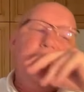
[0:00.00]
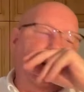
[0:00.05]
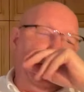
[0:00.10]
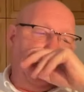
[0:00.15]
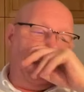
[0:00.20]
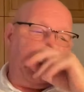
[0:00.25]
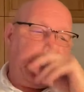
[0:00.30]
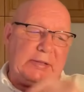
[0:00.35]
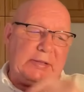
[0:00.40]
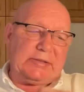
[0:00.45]

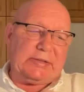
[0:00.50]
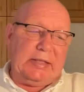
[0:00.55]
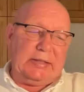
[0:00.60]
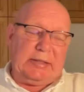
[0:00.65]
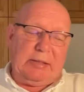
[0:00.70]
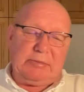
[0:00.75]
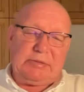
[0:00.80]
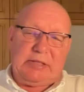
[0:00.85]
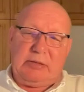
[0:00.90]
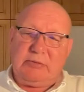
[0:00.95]
prezydentem
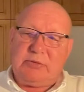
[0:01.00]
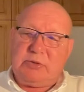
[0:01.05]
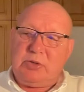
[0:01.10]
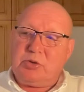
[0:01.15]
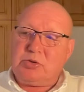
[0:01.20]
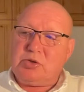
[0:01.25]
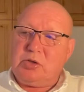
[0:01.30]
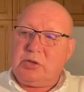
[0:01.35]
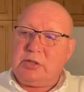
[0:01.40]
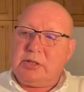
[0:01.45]
Stanów
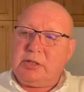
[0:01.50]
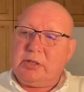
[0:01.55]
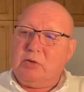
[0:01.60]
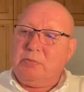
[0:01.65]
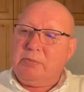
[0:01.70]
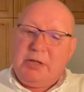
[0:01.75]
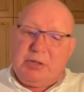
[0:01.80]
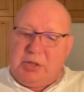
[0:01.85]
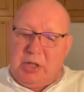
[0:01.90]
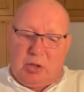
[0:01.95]
Zjednoczonych,
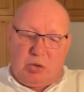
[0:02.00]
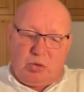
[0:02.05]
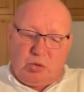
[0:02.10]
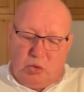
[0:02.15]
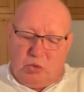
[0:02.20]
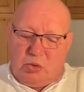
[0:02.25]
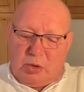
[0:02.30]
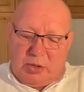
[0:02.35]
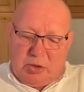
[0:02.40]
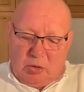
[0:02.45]
obojętnie
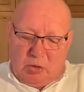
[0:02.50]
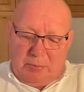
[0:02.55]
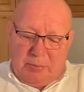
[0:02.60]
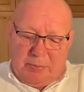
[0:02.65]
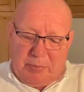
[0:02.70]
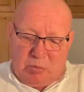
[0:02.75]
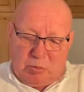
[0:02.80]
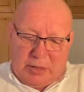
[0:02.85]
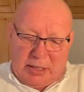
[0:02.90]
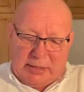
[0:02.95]
który to by
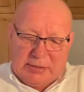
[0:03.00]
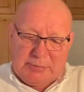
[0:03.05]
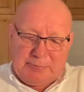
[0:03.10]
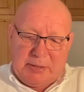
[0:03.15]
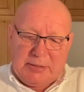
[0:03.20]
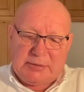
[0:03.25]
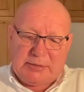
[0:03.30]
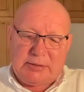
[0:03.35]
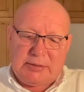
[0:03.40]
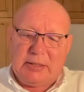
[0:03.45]
był teraz
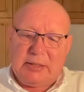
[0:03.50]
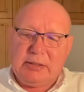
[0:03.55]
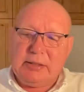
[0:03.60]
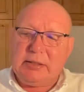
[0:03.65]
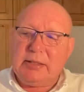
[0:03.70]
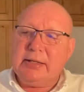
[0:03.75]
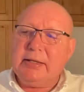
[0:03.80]
prezydent,